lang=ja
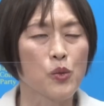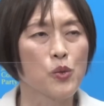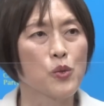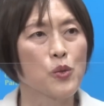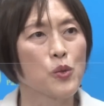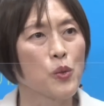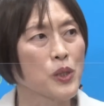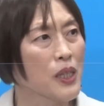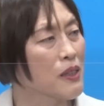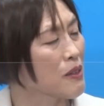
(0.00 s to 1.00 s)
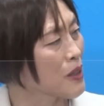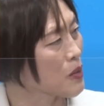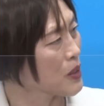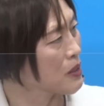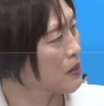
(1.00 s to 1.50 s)
というのを提起した
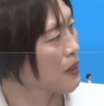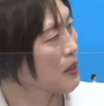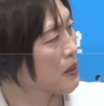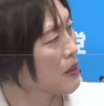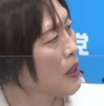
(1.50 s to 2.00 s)
のはいつ何